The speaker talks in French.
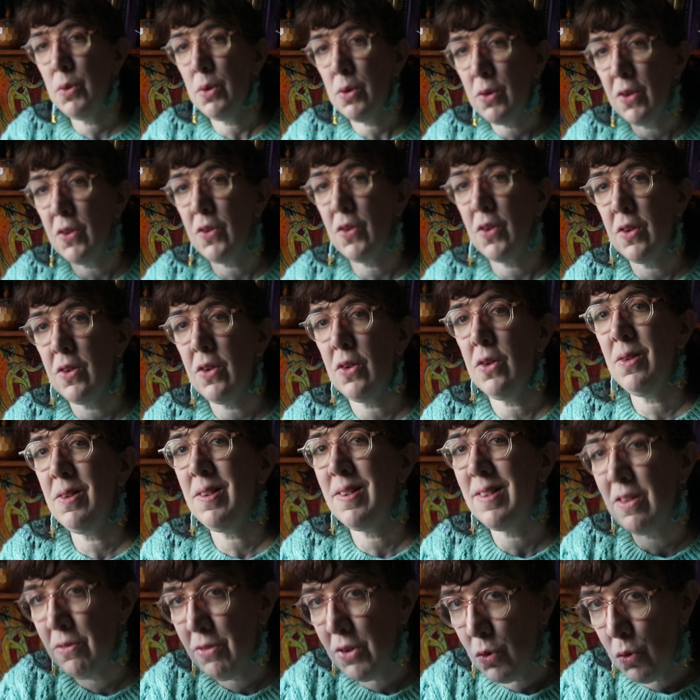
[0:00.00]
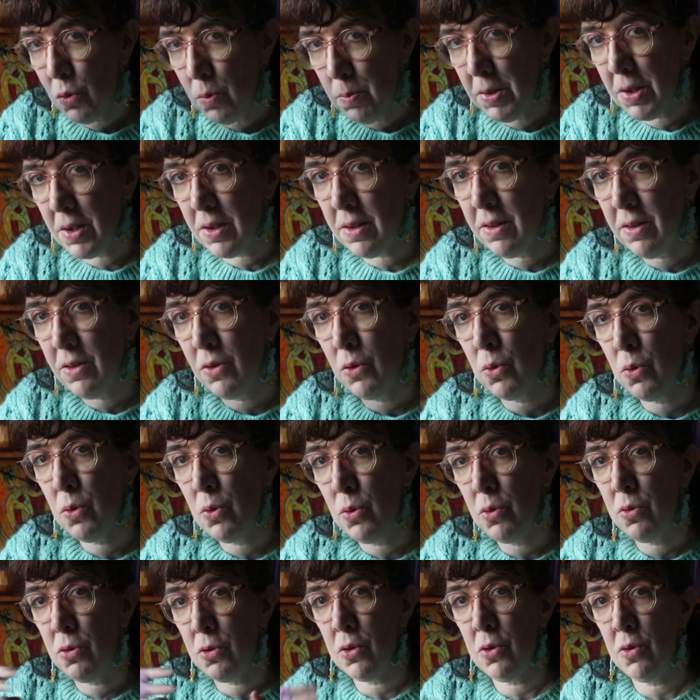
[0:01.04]
de temps en temps ça fait du bien de
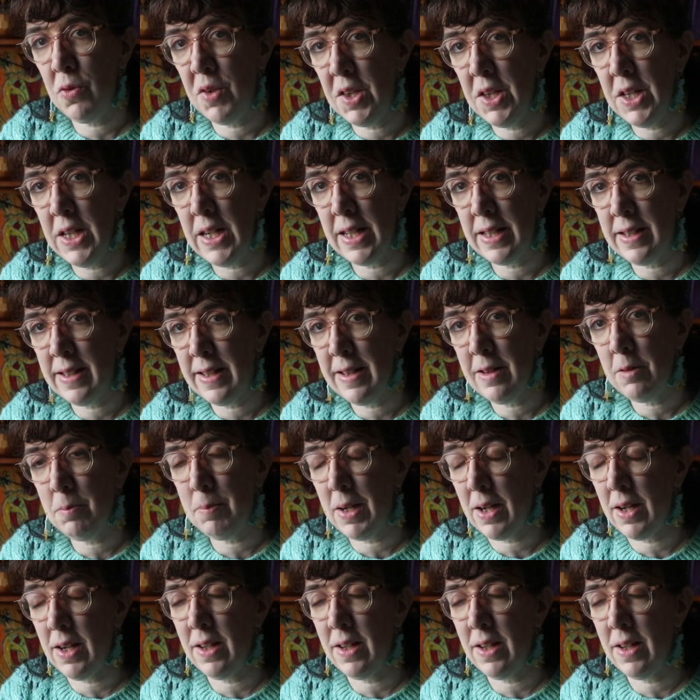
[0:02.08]
se vider la tête par